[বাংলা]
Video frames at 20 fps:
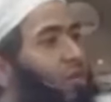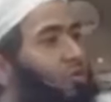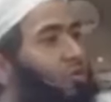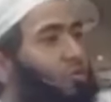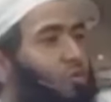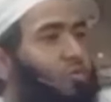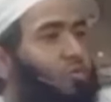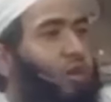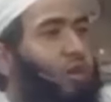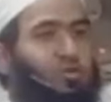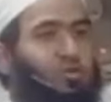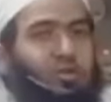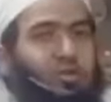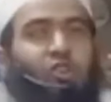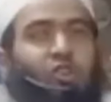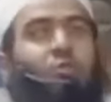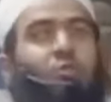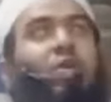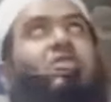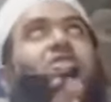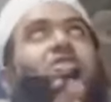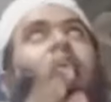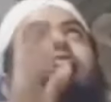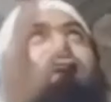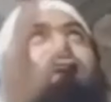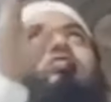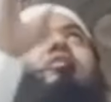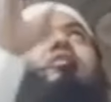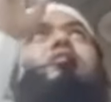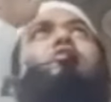তোমরা যদি ক্ষমা চাও
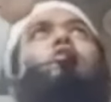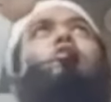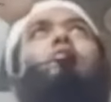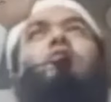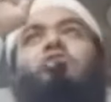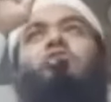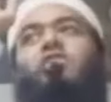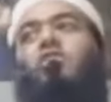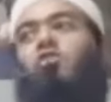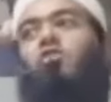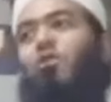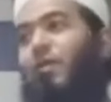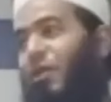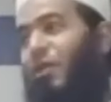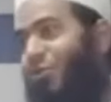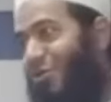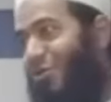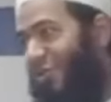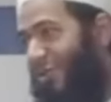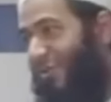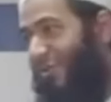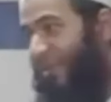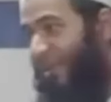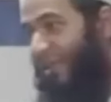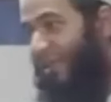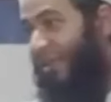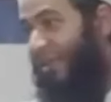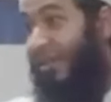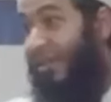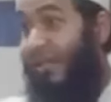তিনি ক্ষমাশীল ক্ষমা করে দেবে
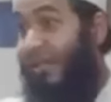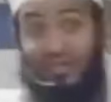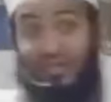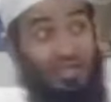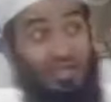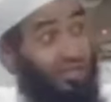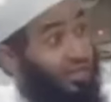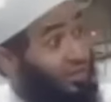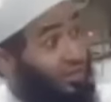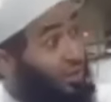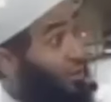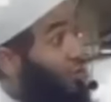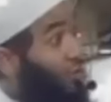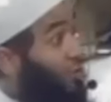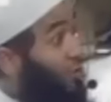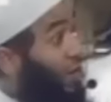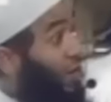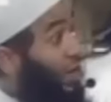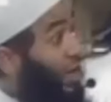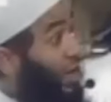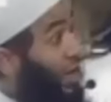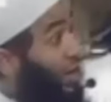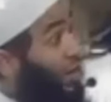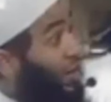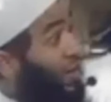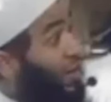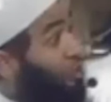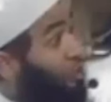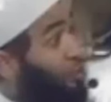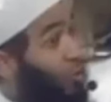এটা ছিল
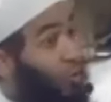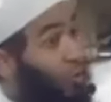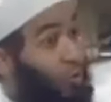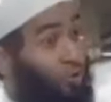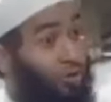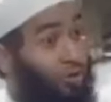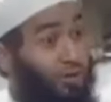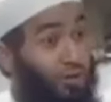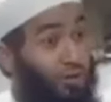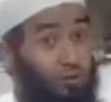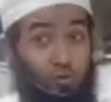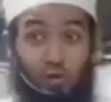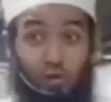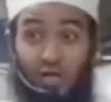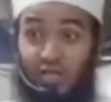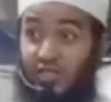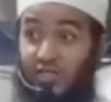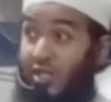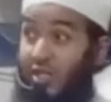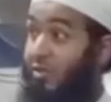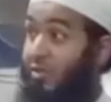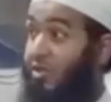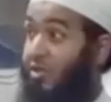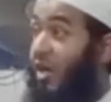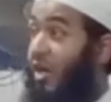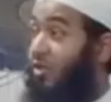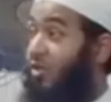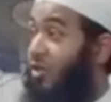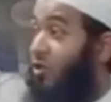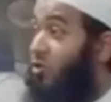আল্লাহর পক্ষ থেকে নু আলাইসাল্লামের
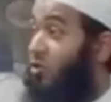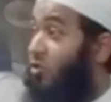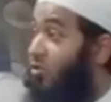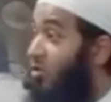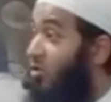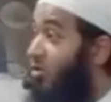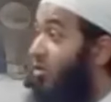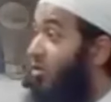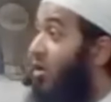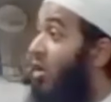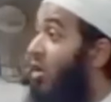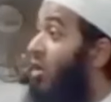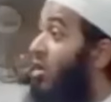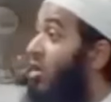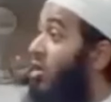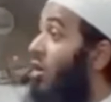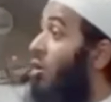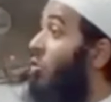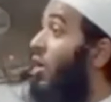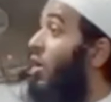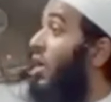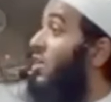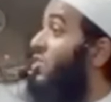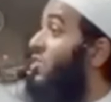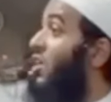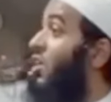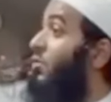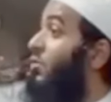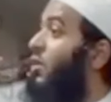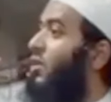জাতির জন্য নু
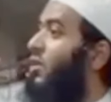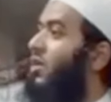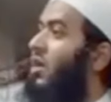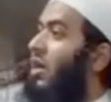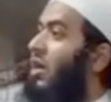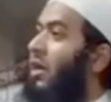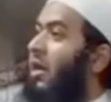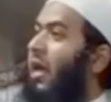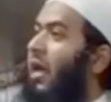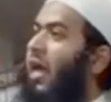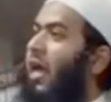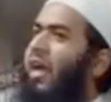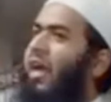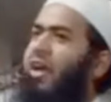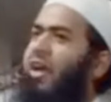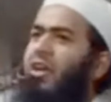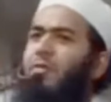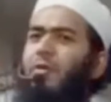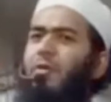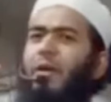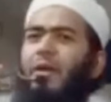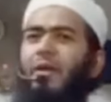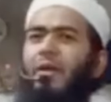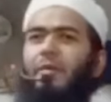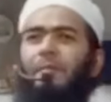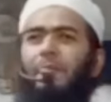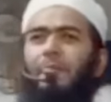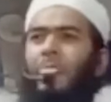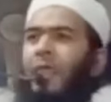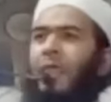আলাইসাল্লামের একেবারে
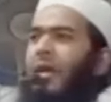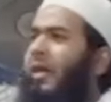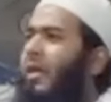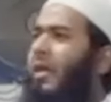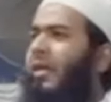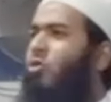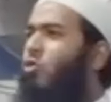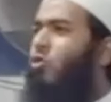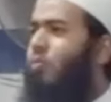এরা তো